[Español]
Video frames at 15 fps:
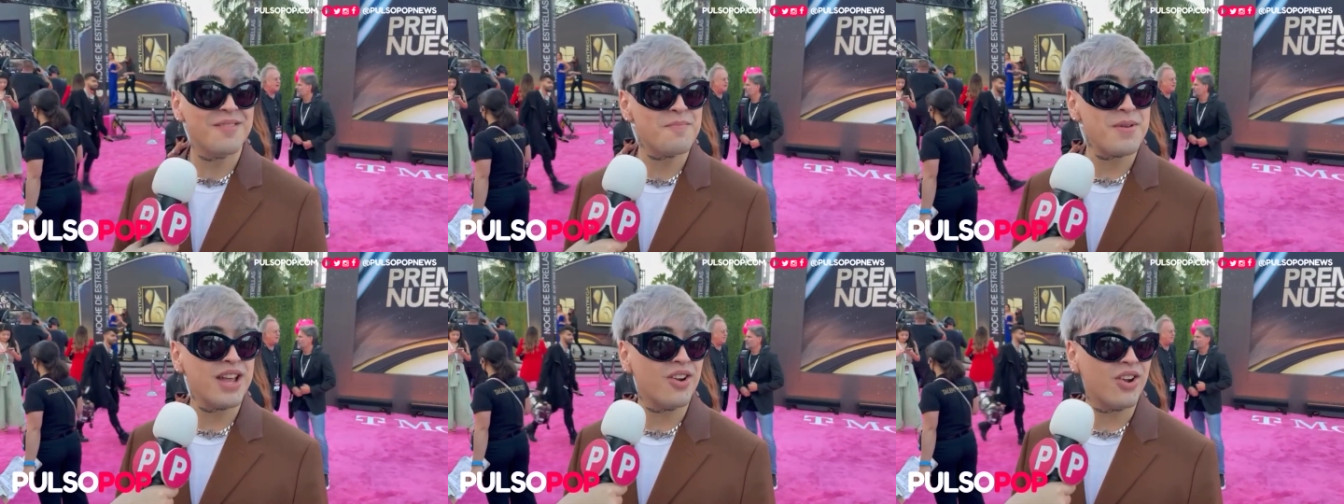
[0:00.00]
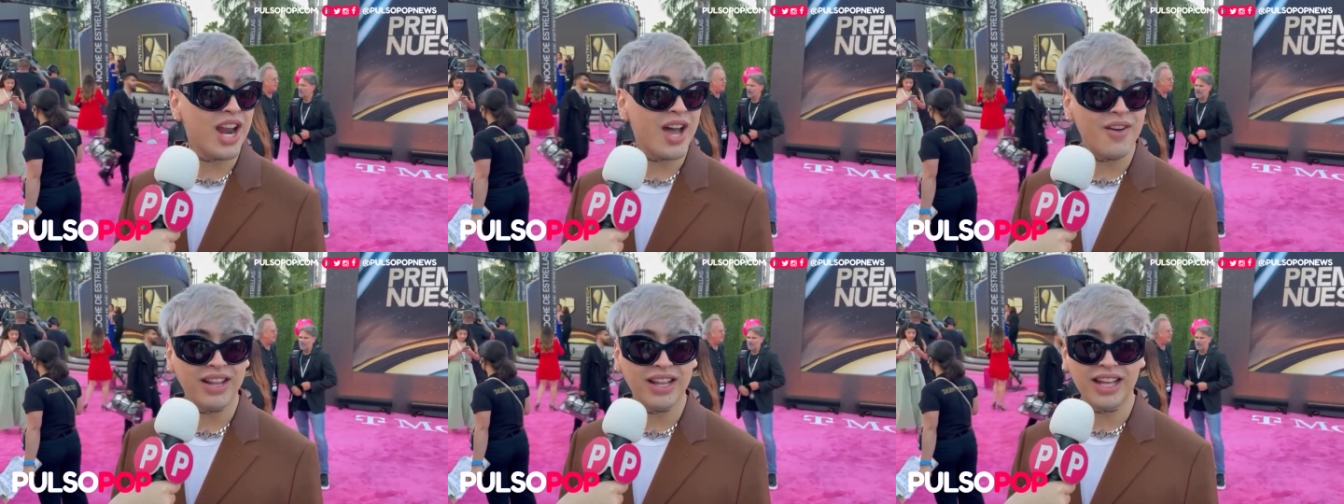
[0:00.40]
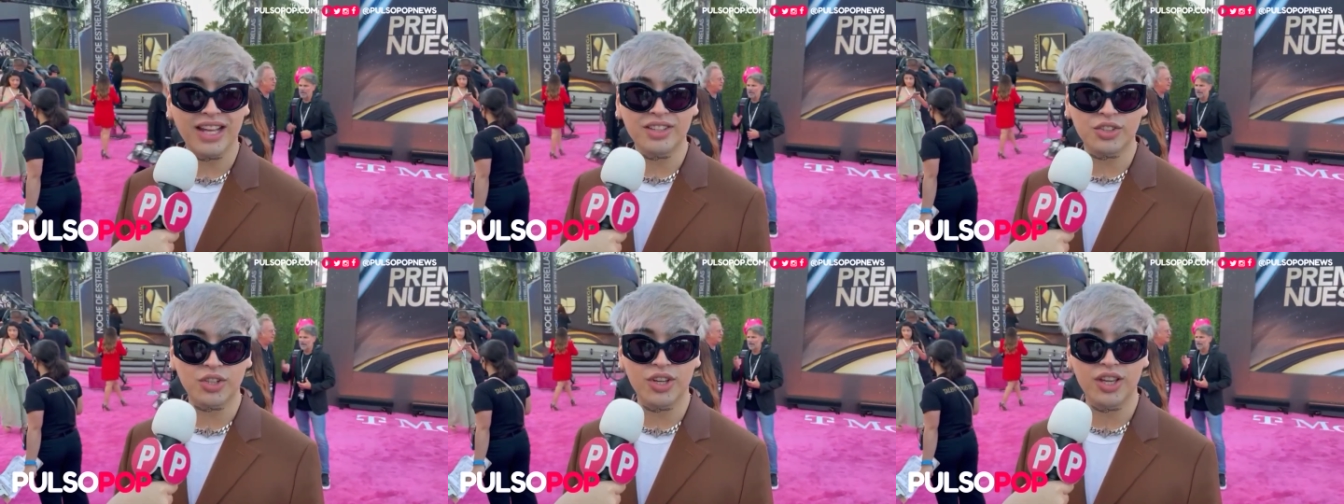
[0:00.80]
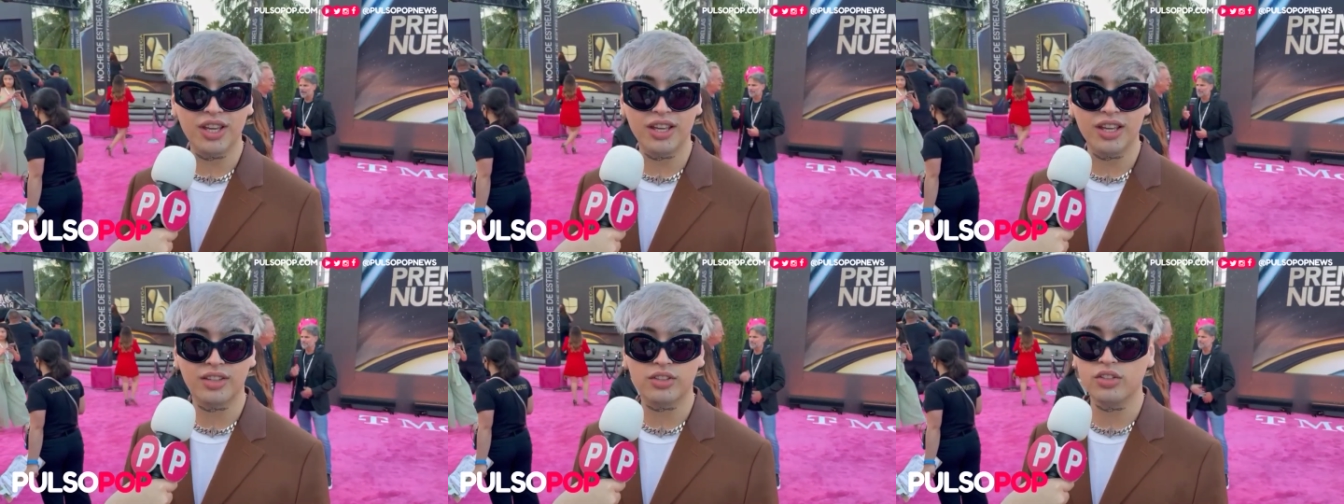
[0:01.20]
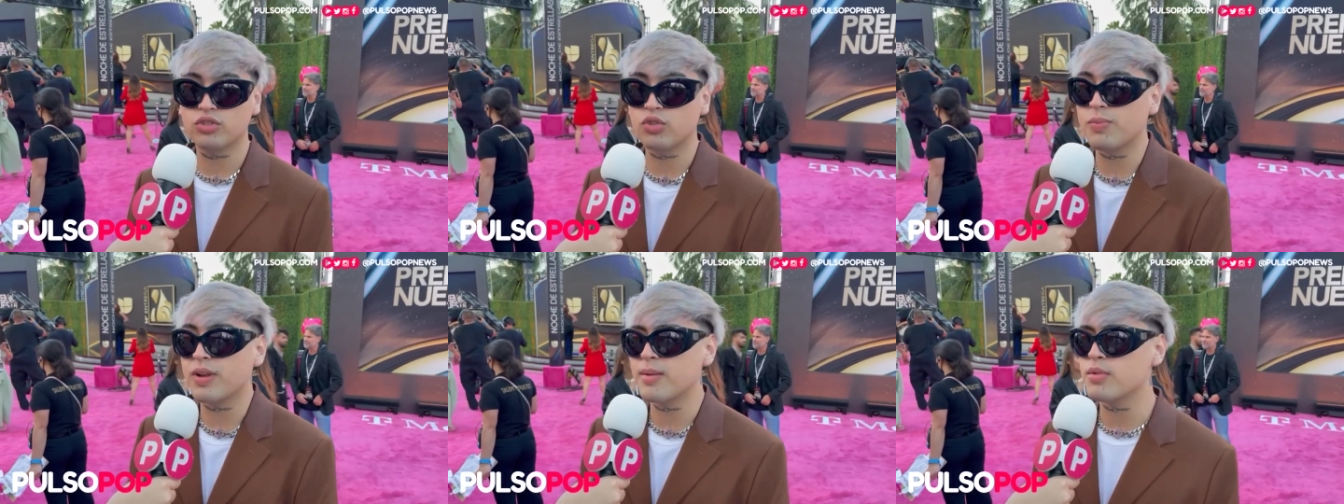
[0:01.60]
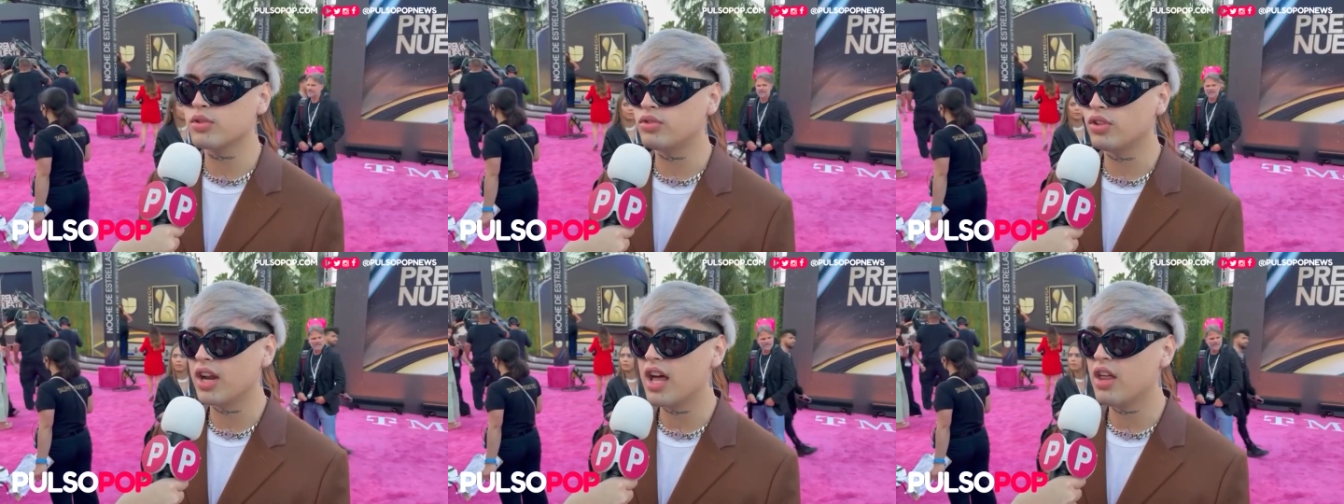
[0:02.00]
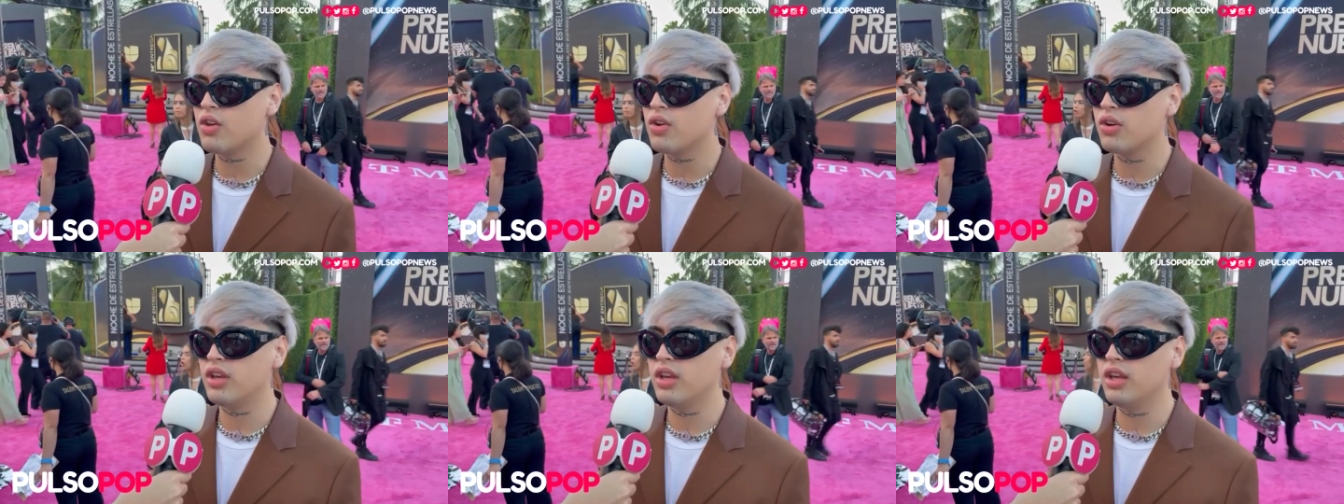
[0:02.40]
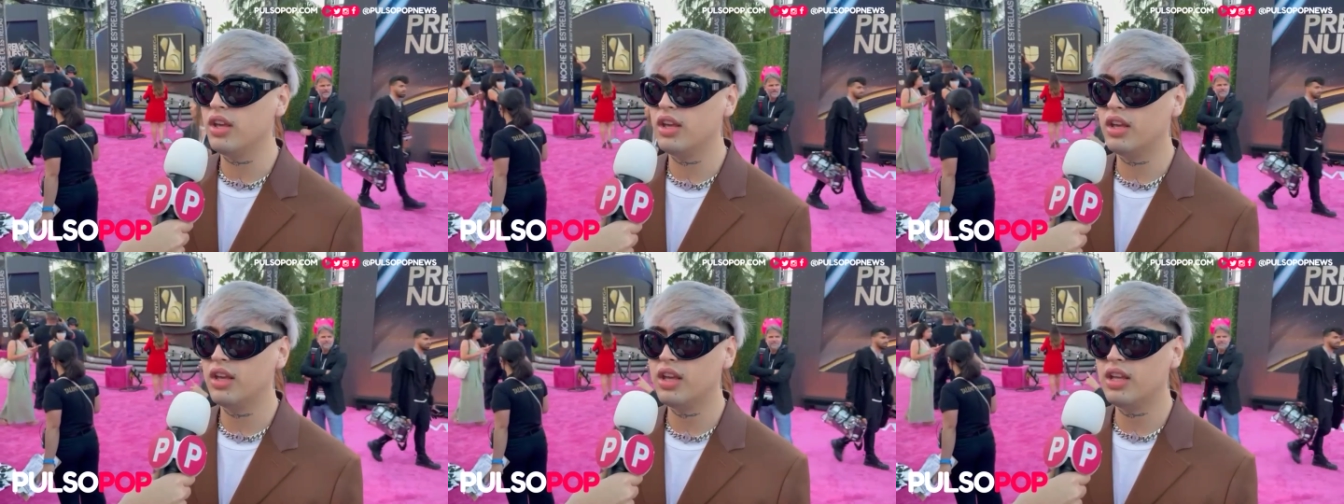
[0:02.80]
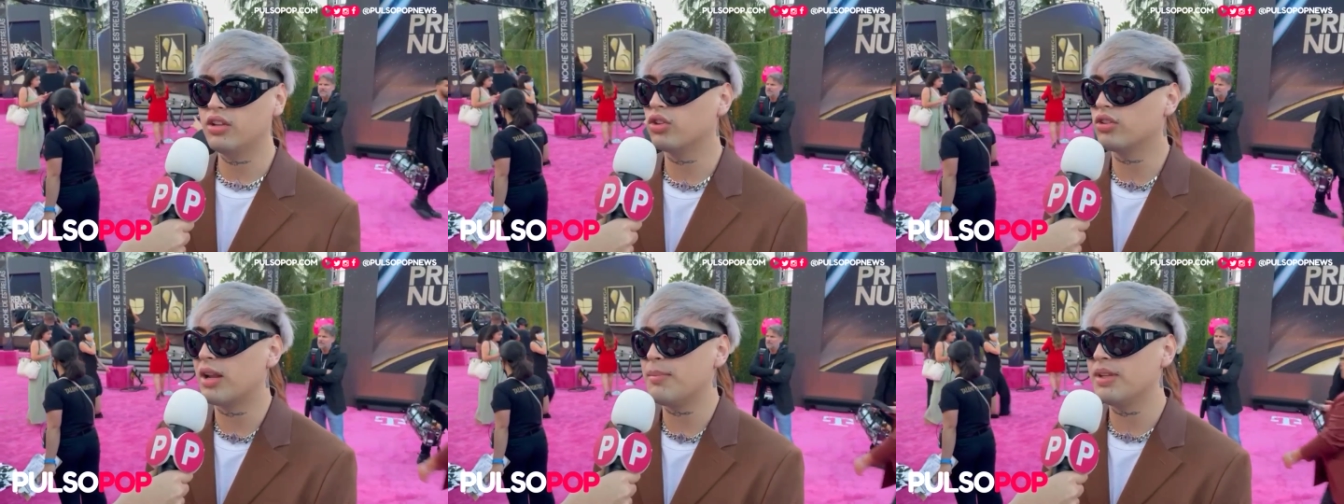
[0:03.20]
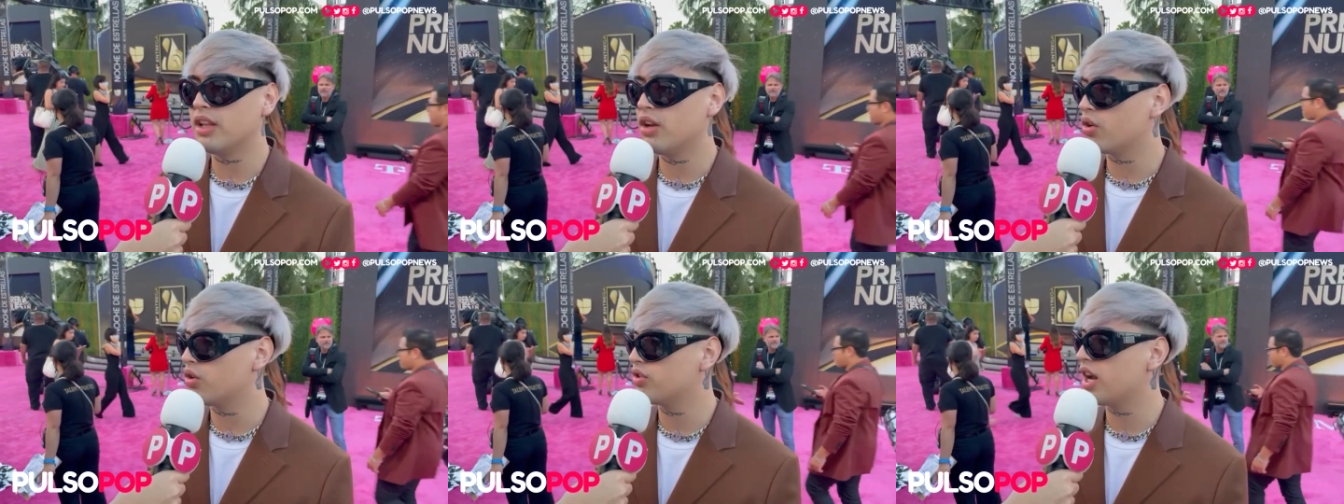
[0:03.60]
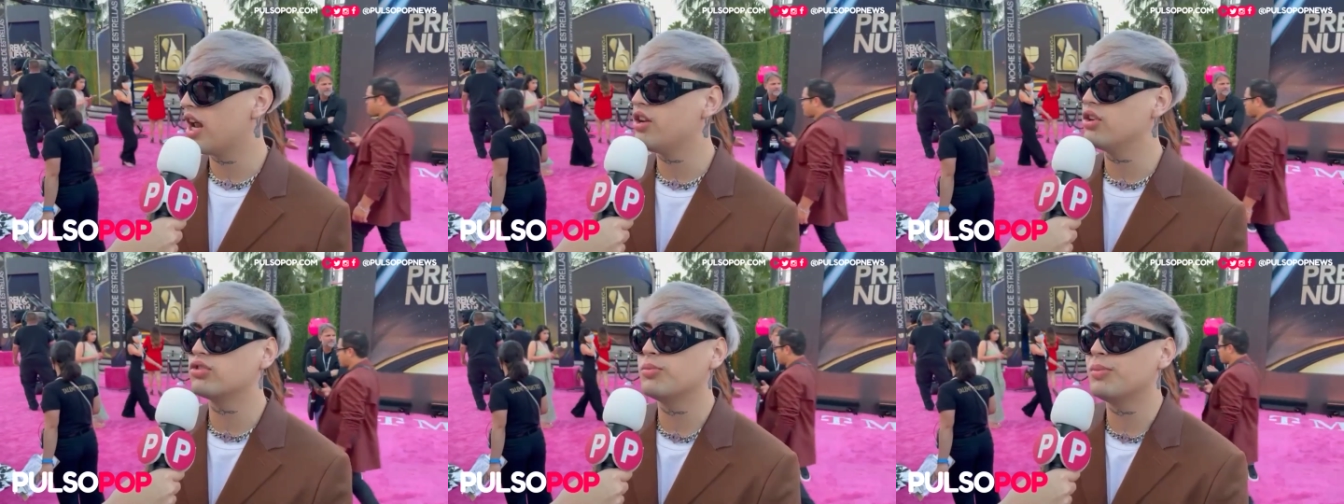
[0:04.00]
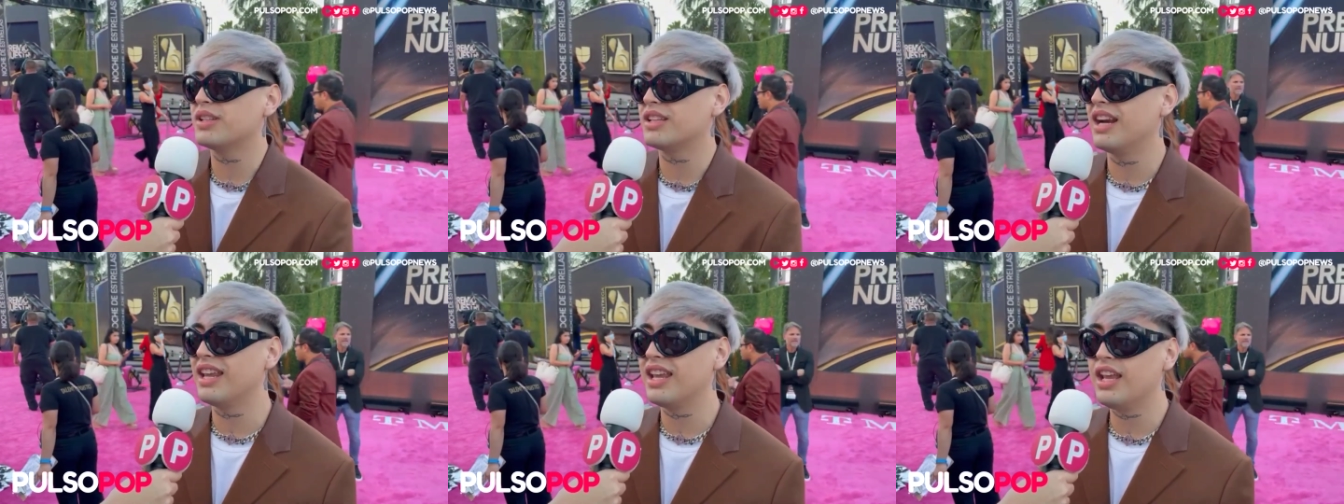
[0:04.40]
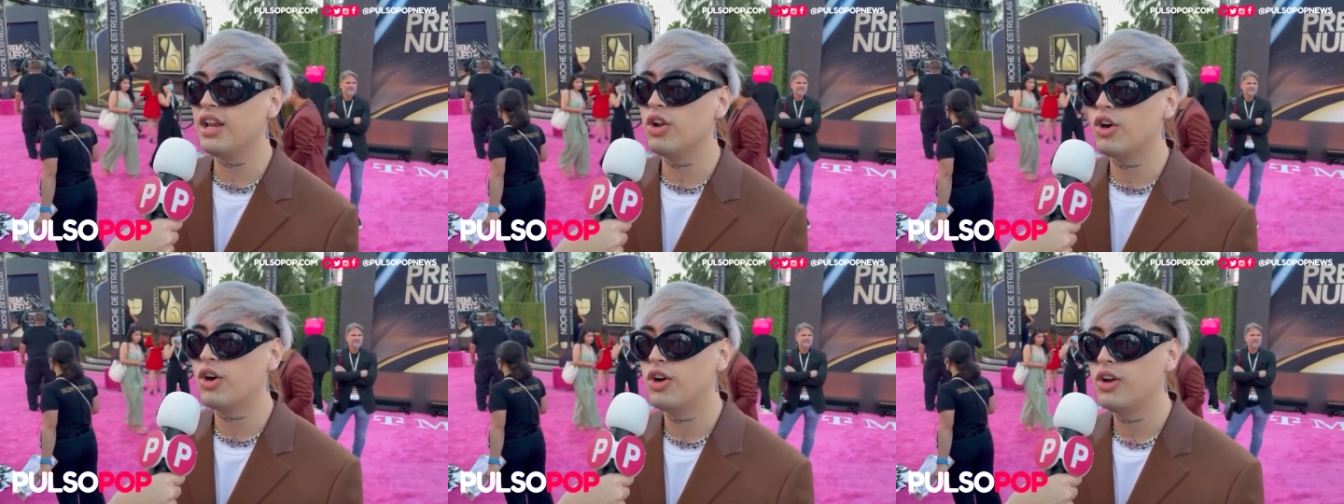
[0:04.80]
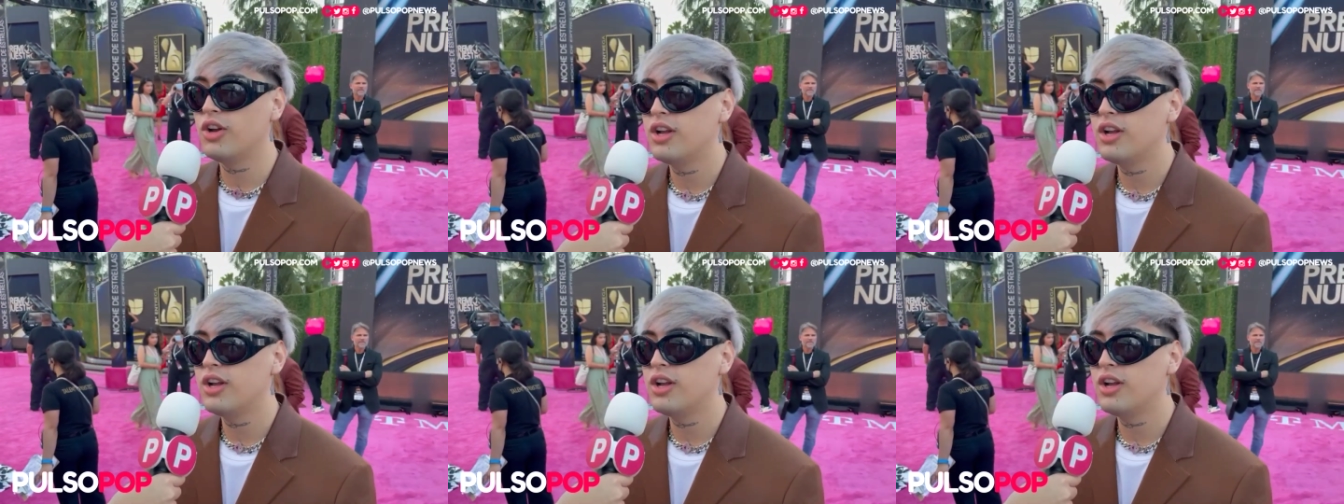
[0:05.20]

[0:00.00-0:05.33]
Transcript: Pero la verdad que estoy estoy súper emocionado y, totalmente lo contrario, súper tranquilo,